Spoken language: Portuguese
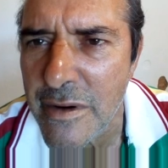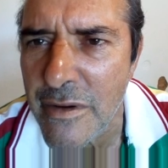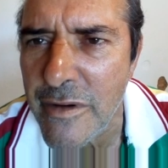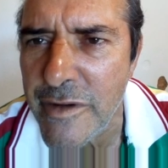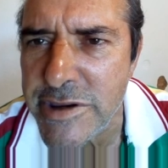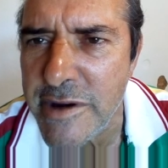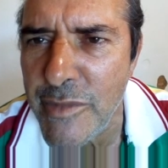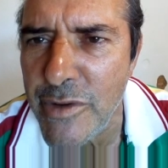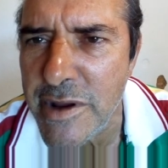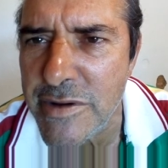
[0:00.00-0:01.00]
Ou você
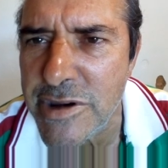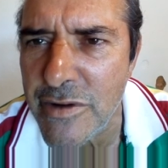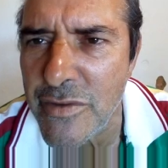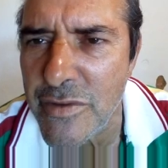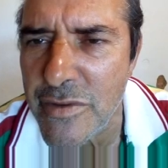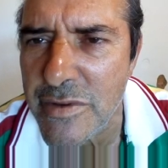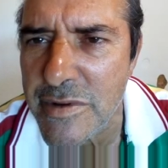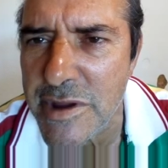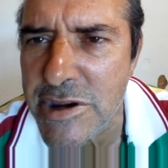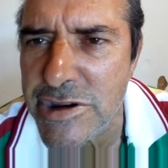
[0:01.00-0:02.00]
muda o seu
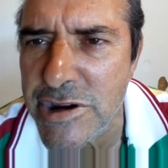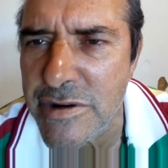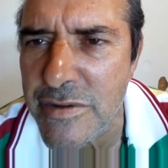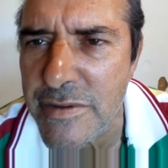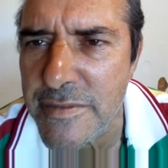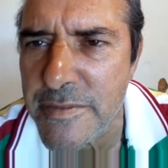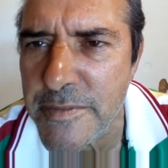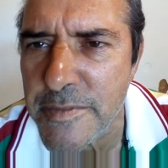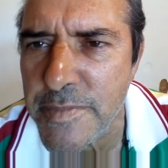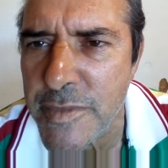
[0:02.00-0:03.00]
destino,
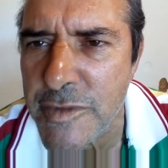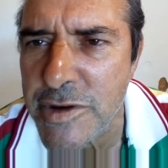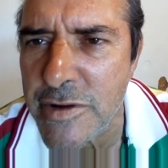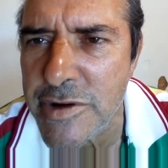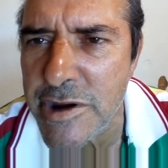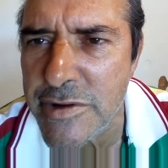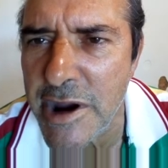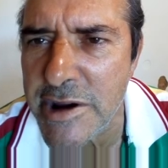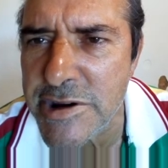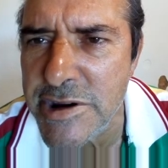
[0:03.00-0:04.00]
seu jeito de
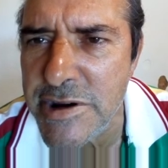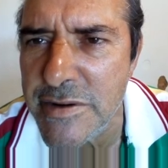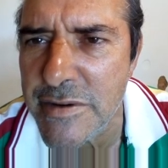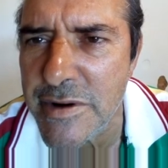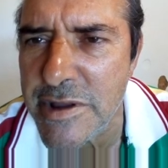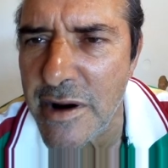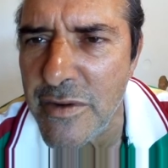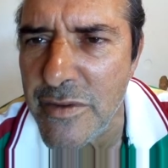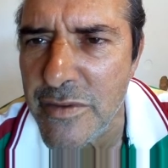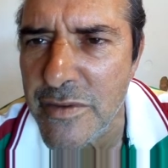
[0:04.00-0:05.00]
agir, ou
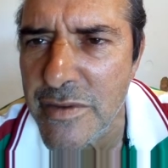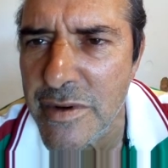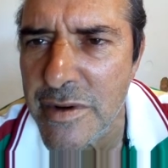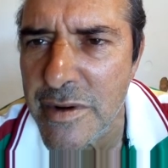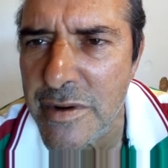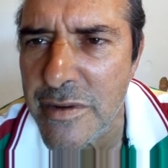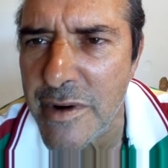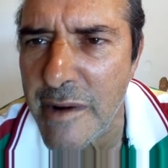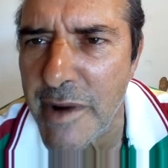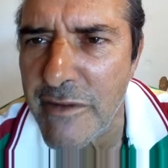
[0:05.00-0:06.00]
então
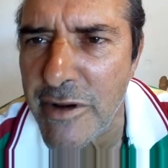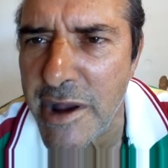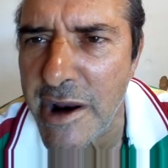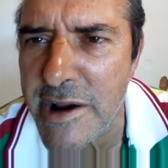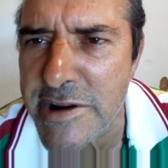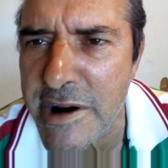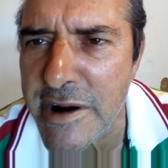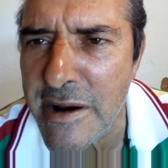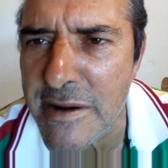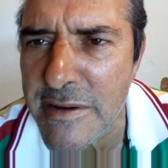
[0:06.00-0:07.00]
nunca mais voltará a
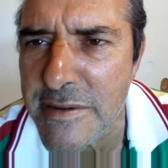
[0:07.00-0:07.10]
enxergar.